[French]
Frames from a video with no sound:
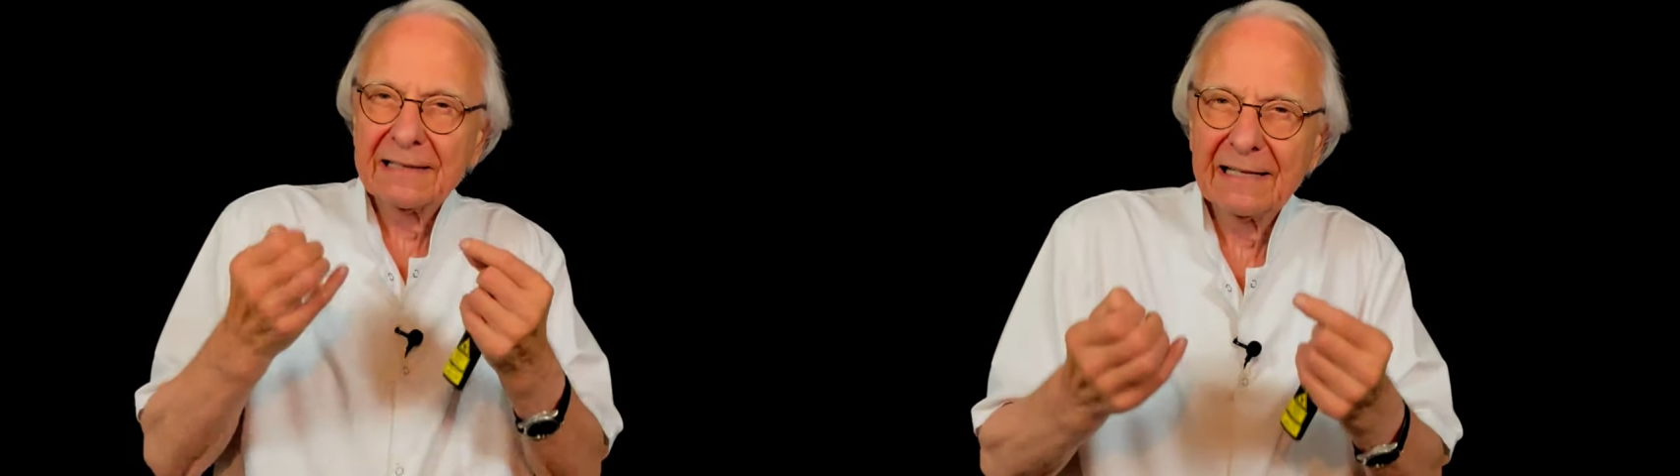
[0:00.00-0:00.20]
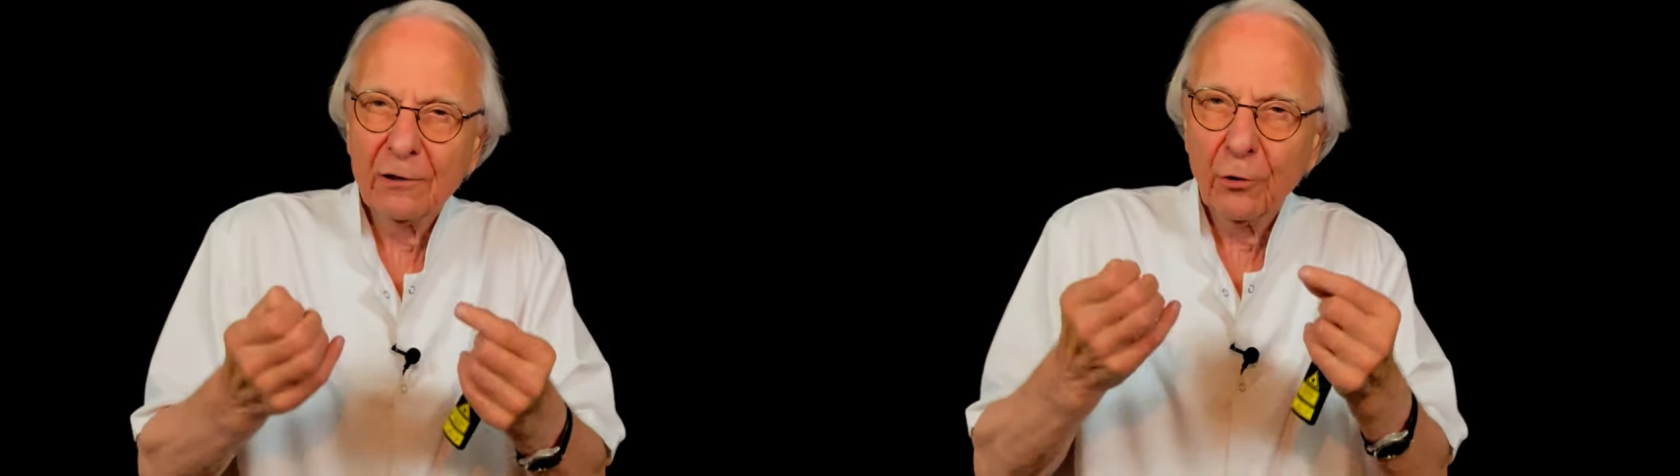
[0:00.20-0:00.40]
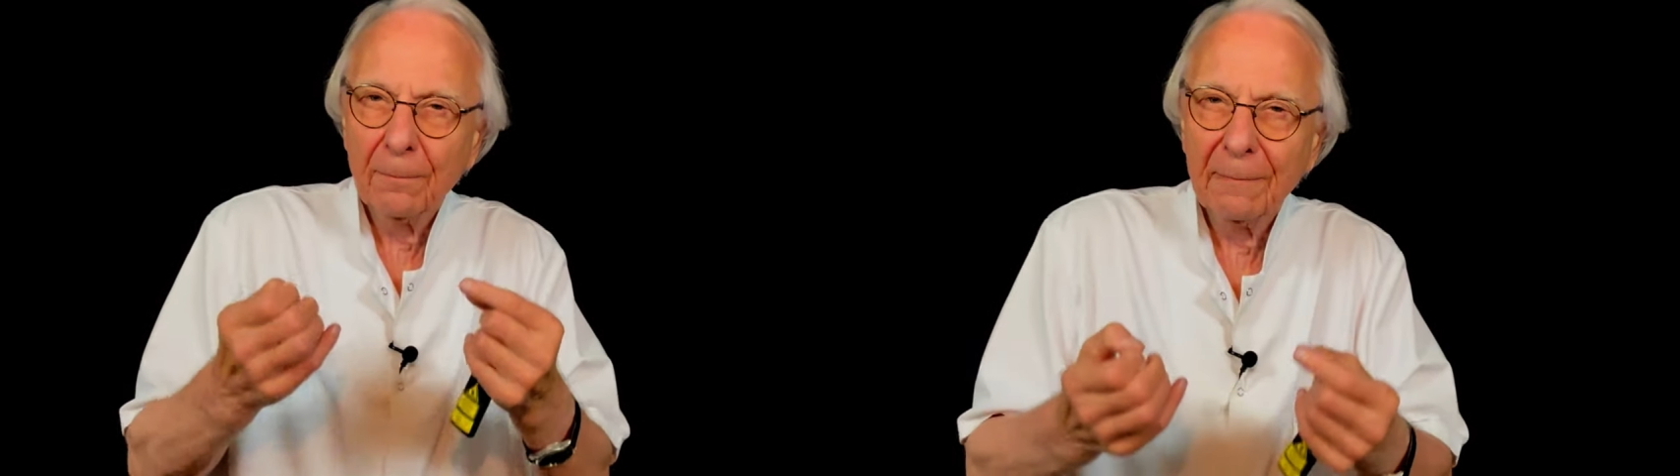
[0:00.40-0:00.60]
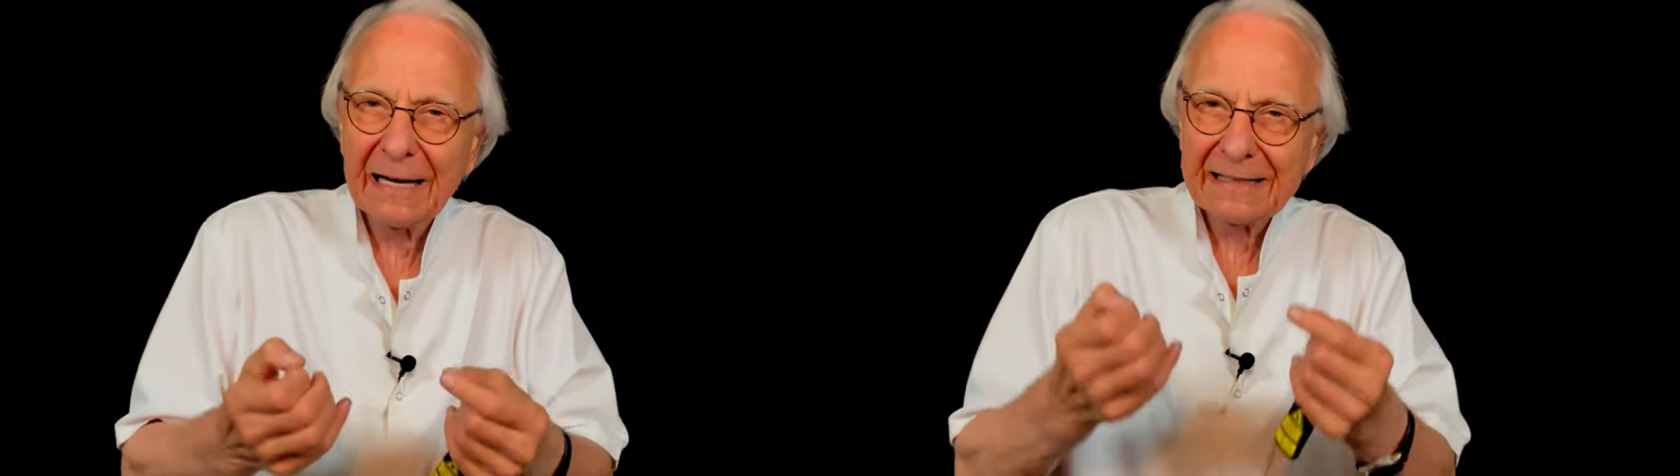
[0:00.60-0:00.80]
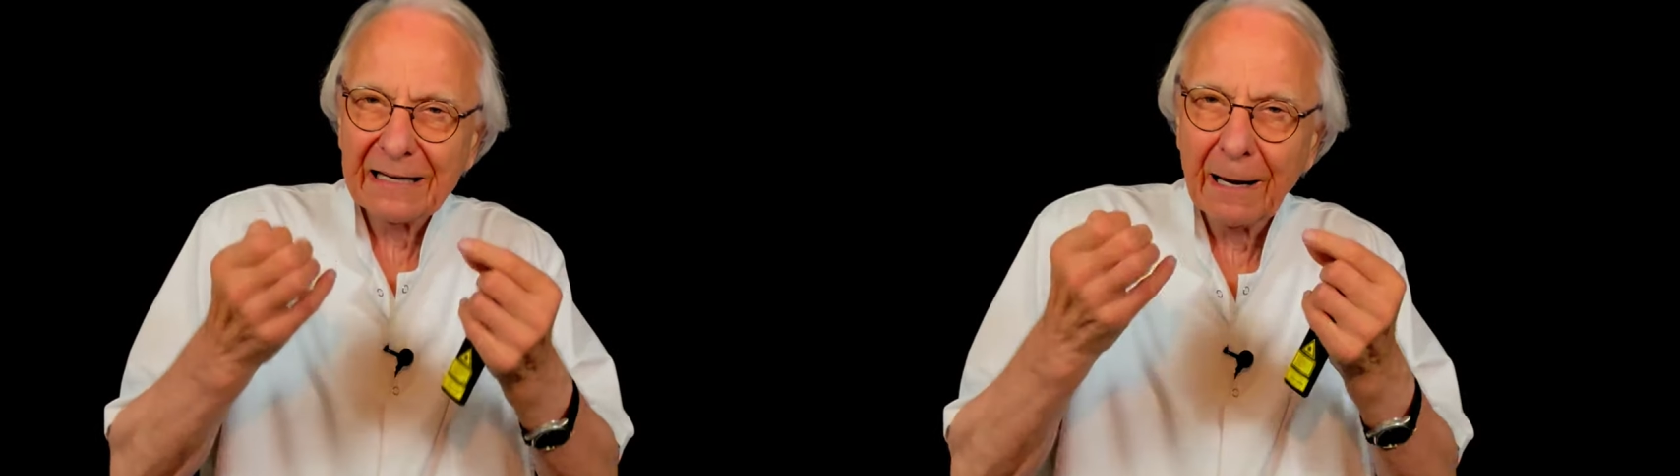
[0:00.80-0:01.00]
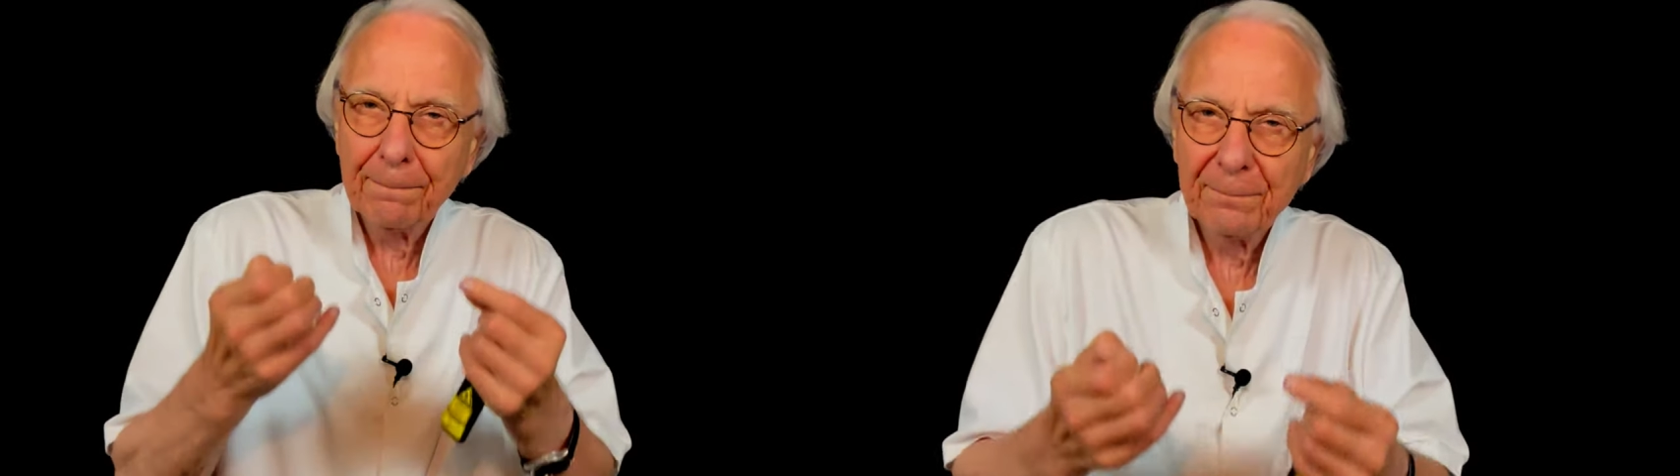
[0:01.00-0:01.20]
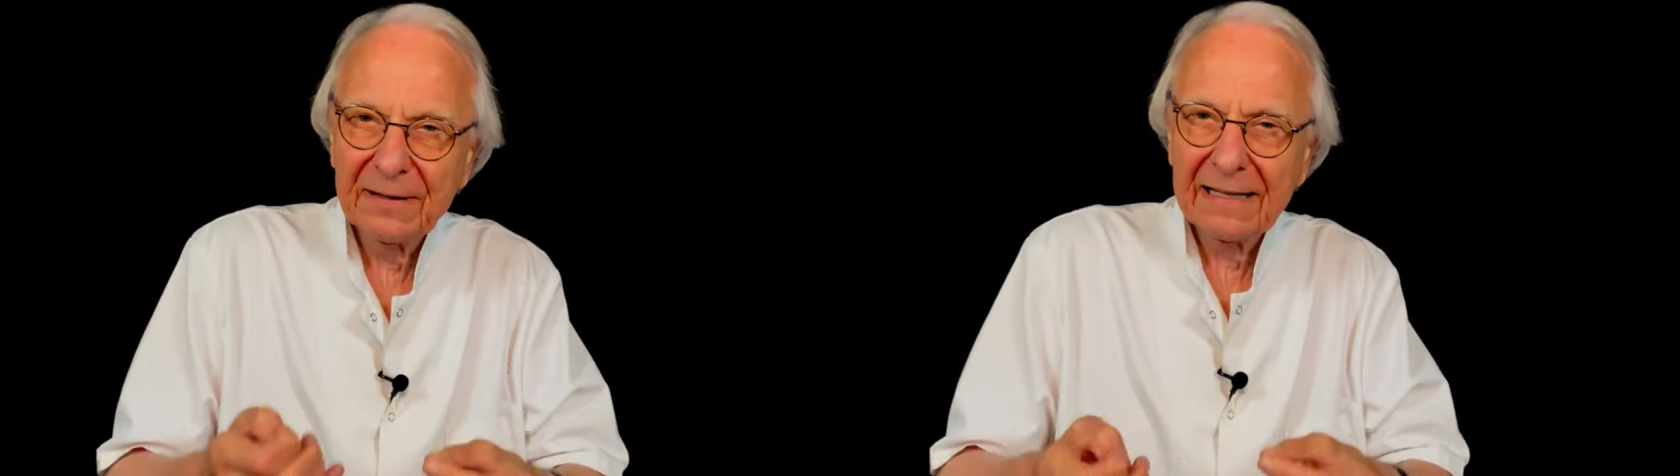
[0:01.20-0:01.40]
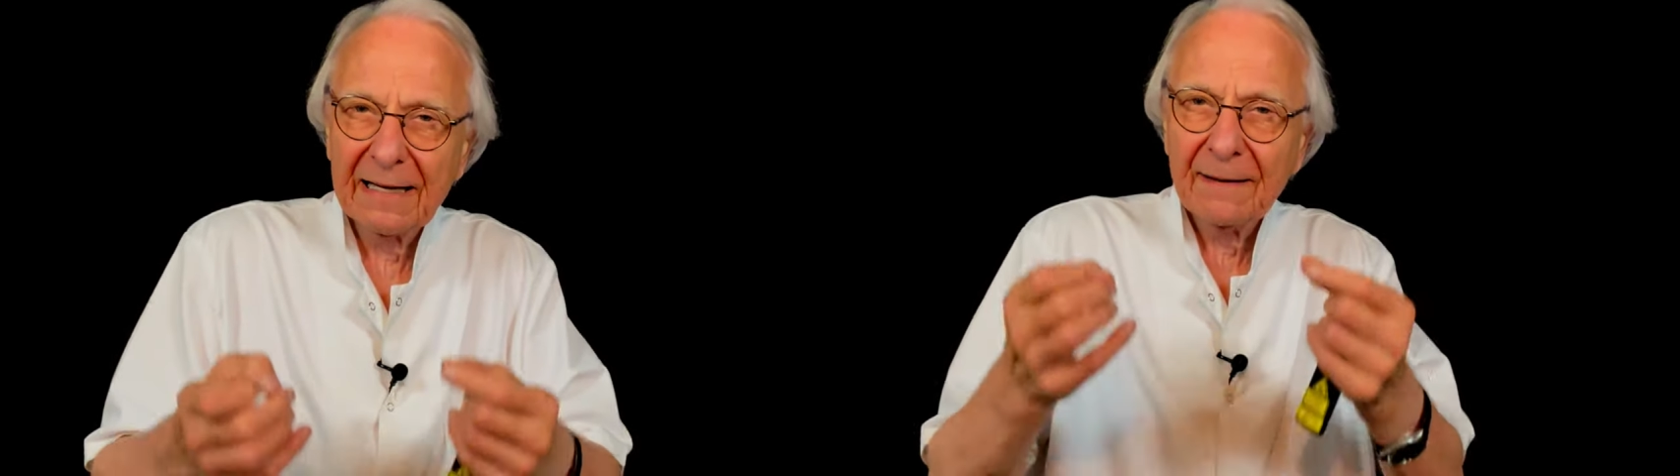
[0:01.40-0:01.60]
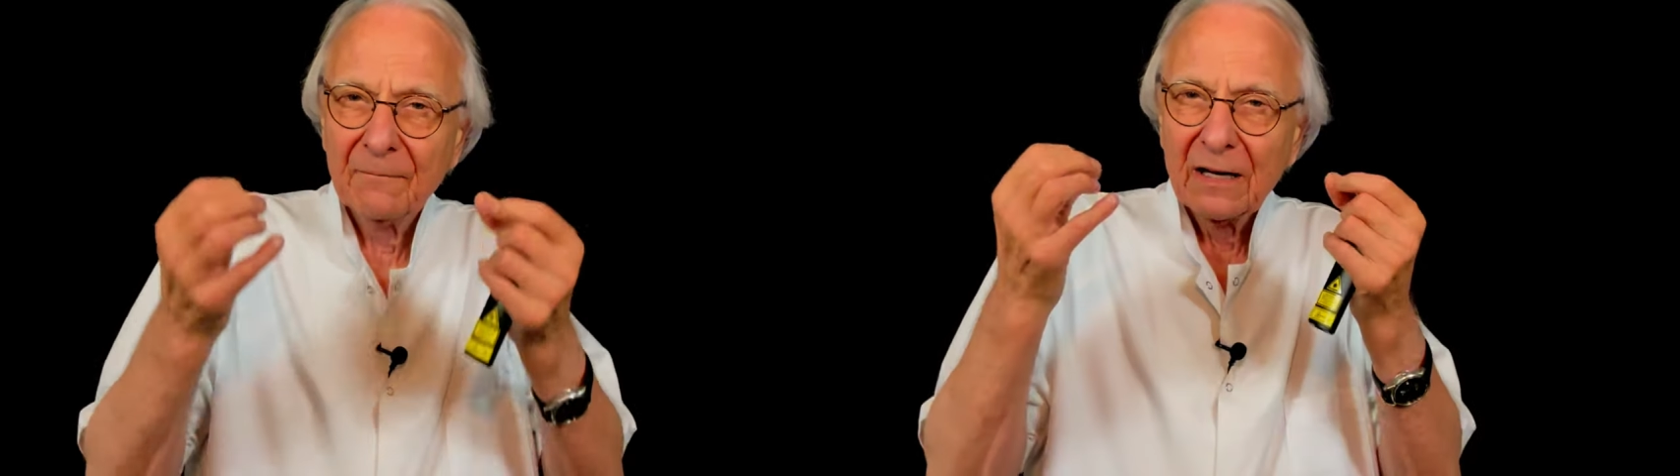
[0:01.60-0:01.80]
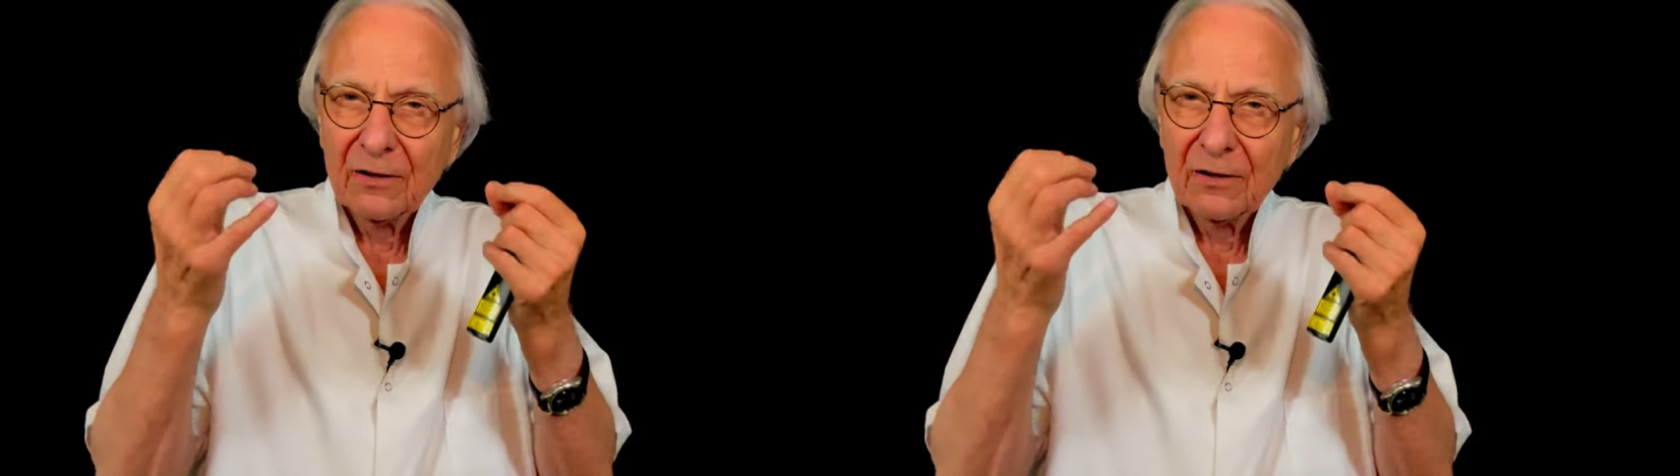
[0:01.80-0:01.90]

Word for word: kilomètres à pied